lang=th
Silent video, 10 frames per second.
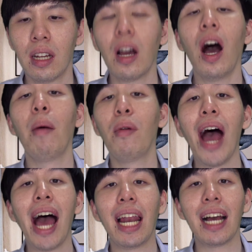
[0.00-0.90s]
ก็เอาเป็น
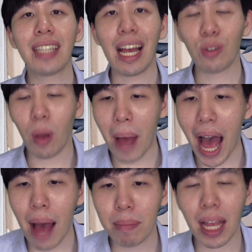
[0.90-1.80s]
ว่า รักษาสุข
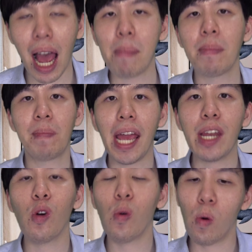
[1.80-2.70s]
ภาพนะครับ ไป
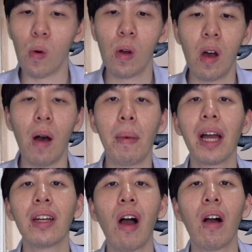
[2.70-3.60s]
ดูออกไป
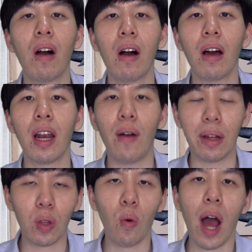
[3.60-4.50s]
ข้างนอกก็ระวัง
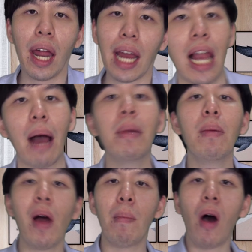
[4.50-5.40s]
ตัวล้างมือ
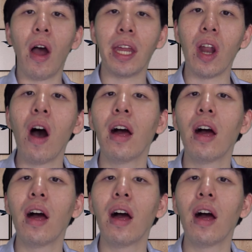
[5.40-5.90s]
บ่อยๆ เนาะ